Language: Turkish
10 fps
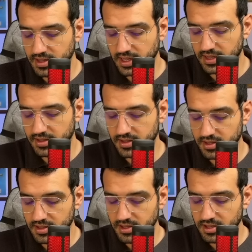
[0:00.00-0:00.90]
Heh.
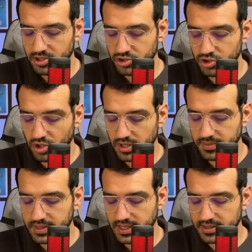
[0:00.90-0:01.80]
Şöyle
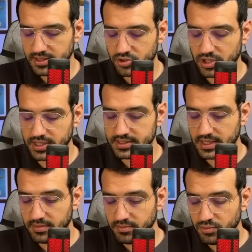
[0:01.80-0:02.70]
bir tane dik üçgen
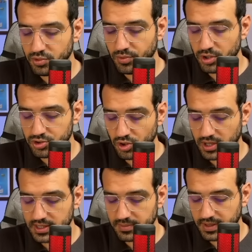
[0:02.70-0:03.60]
çizelim. Bunu böyle
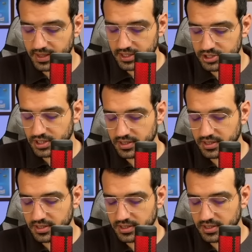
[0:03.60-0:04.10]
çoğaltayım arkadaşlar.